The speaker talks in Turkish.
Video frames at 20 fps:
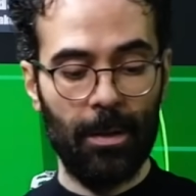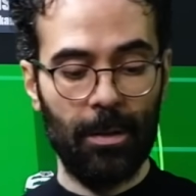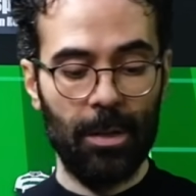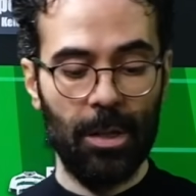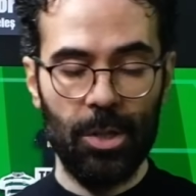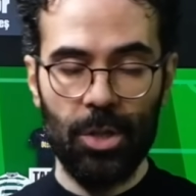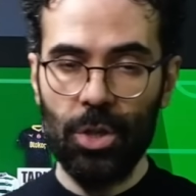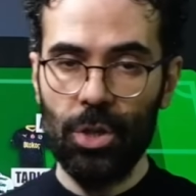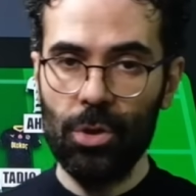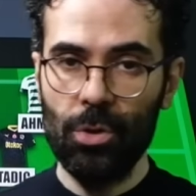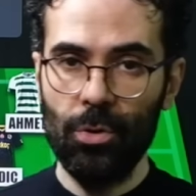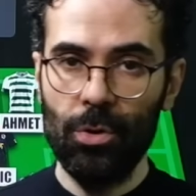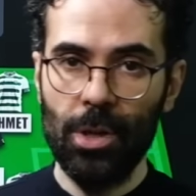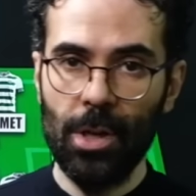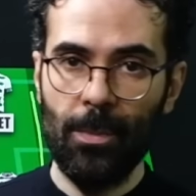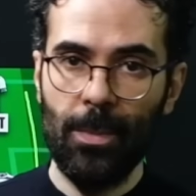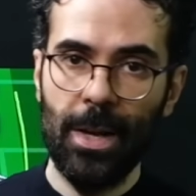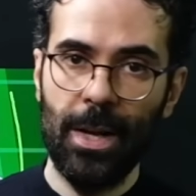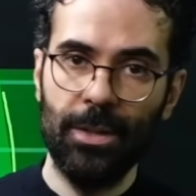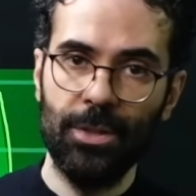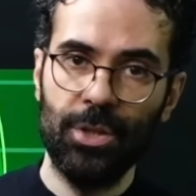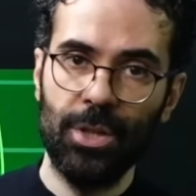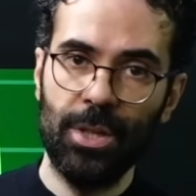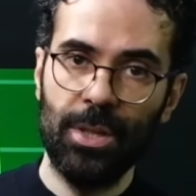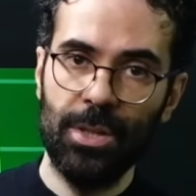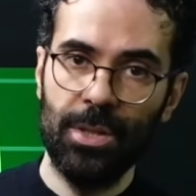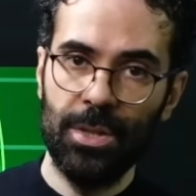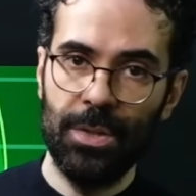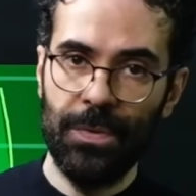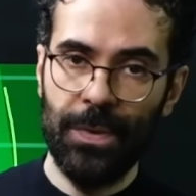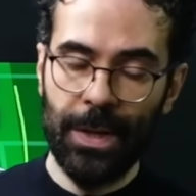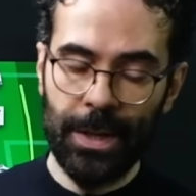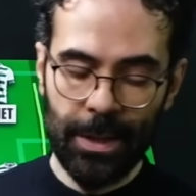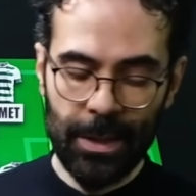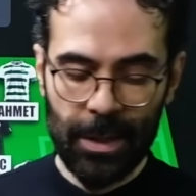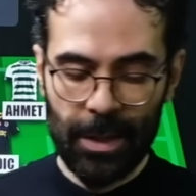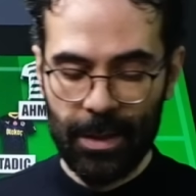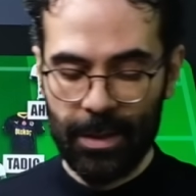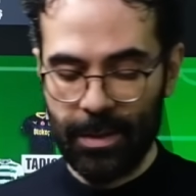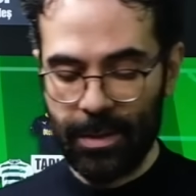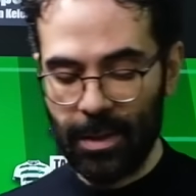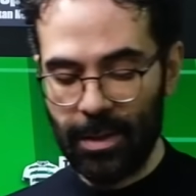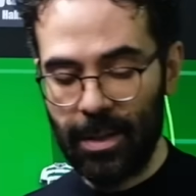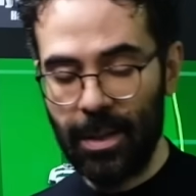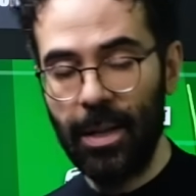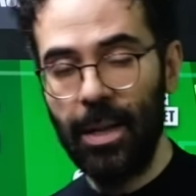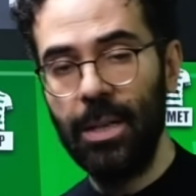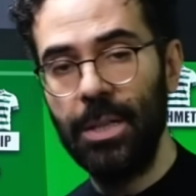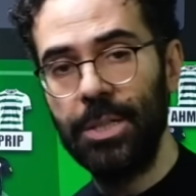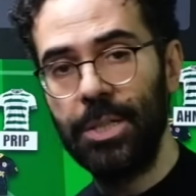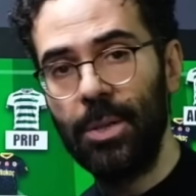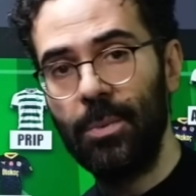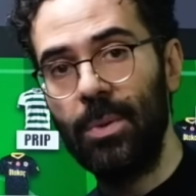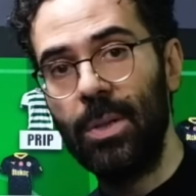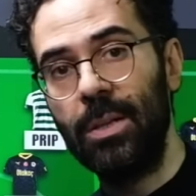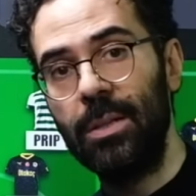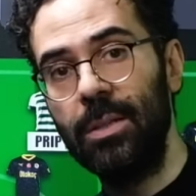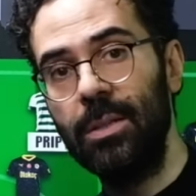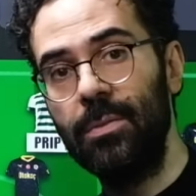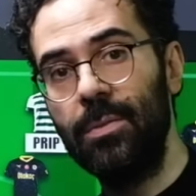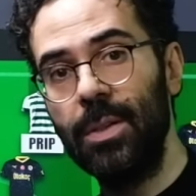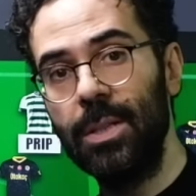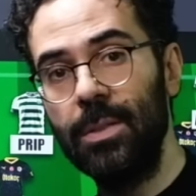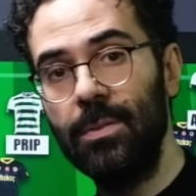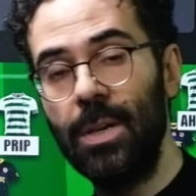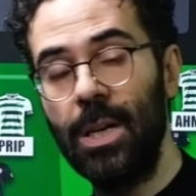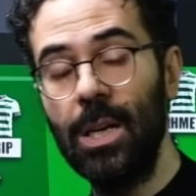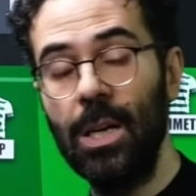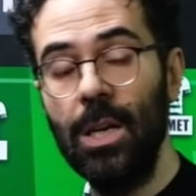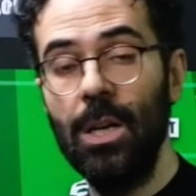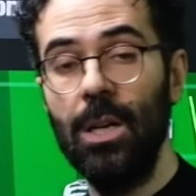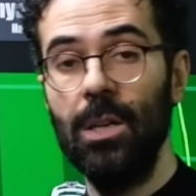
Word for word: Geçişi oynayabilen Cengiz'i var. Sete yerleşebilen İrfan'ı var.